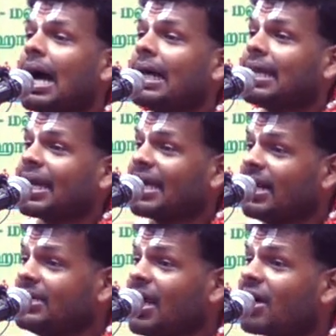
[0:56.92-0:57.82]
அந்த
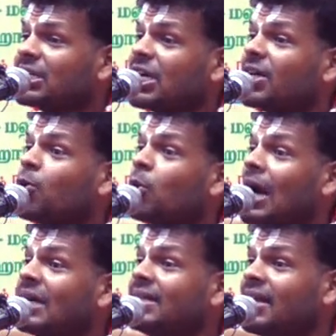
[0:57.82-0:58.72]
ஹிரண்யாக்ஷனுக்கு
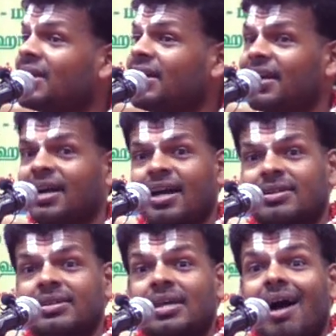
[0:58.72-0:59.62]
ஒரு அண்ணன்
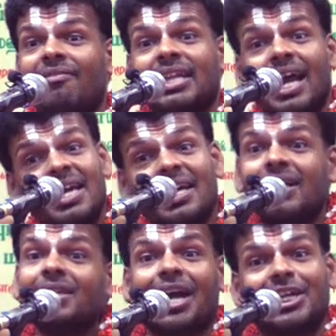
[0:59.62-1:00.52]
இருக்கிறான் அவன் தான்
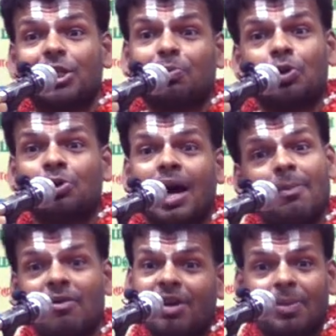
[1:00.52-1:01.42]
ஹிரண்ய கசிப்பு
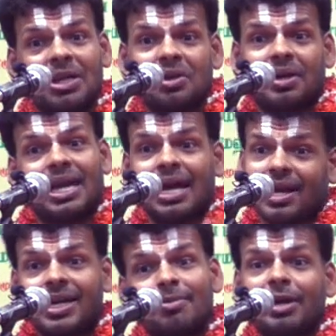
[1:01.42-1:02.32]
அப்போவே பார்த்தோம் இல்லையா
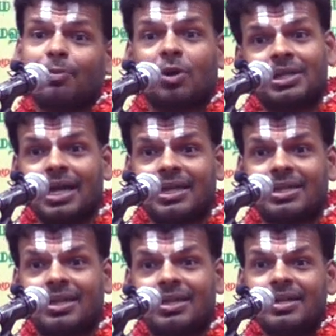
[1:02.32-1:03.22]
ரெண்டு பேர்
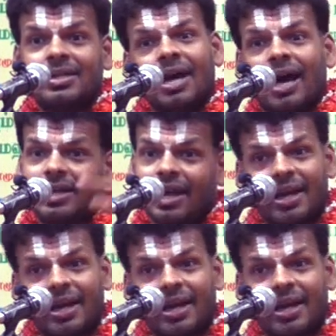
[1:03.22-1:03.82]
பிறந்தான்னு அதில்